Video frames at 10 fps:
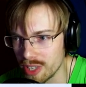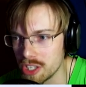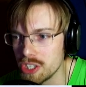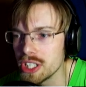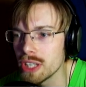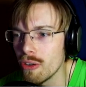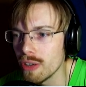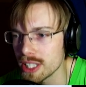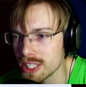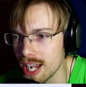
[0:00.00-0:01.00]
единого
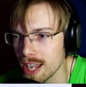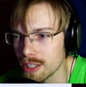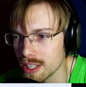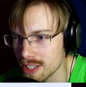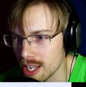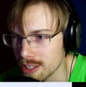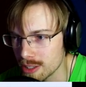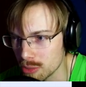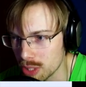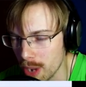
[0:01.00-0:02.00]
волоска не
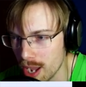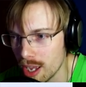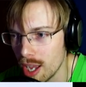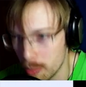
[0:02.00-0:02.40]
останется у тебя.